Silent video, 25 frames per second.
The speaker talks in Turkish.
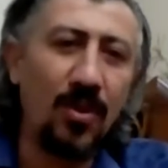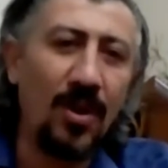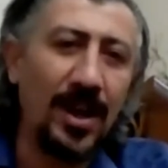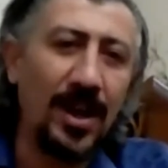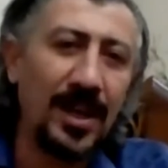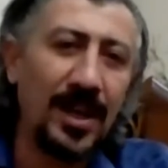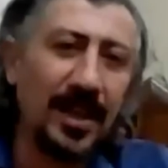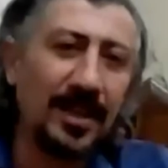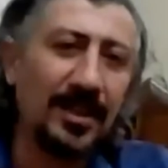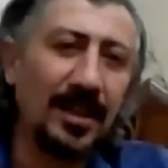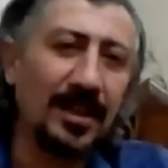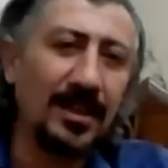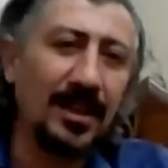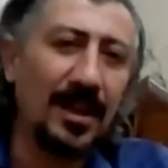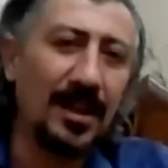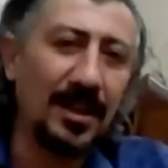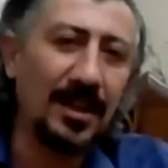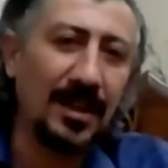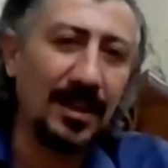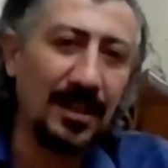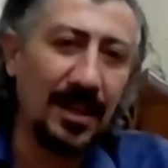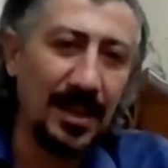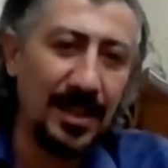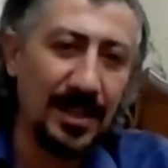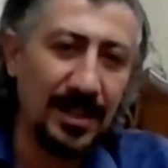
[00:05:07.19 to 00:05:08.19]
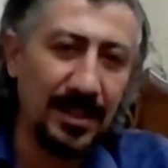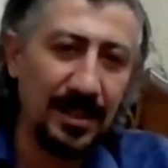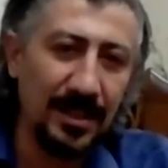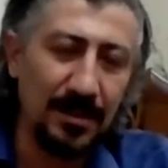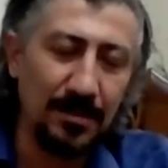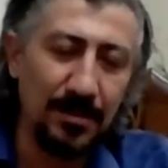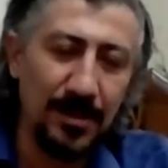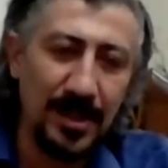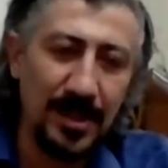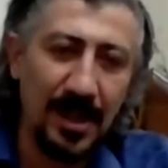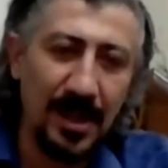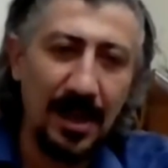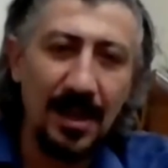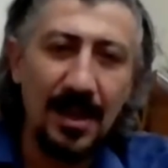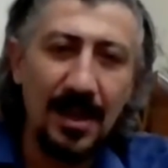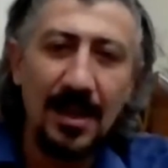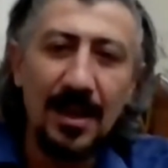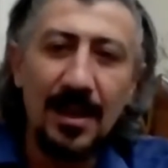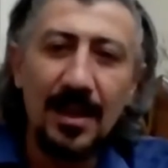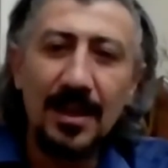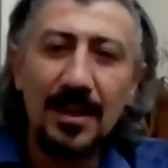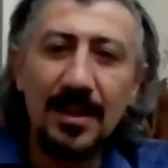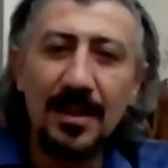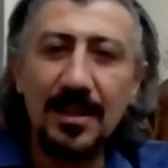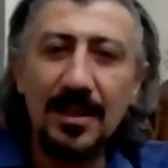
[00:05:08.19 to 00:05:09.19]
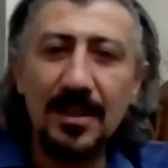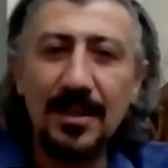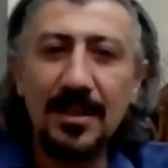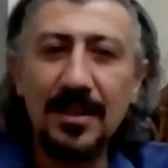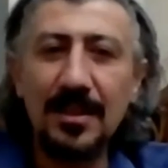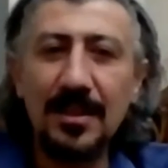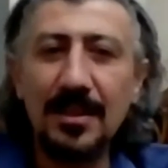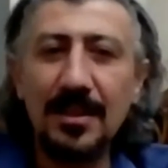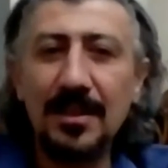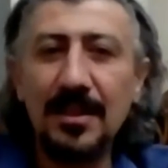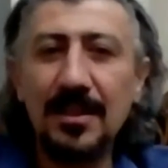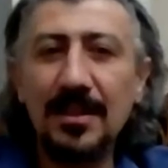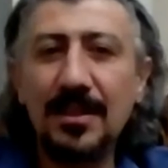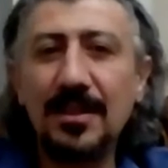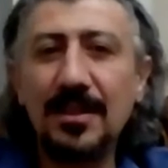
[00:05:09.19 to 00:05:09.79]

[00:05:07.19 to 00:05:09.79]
fuara giden arkadaşlarımıza e,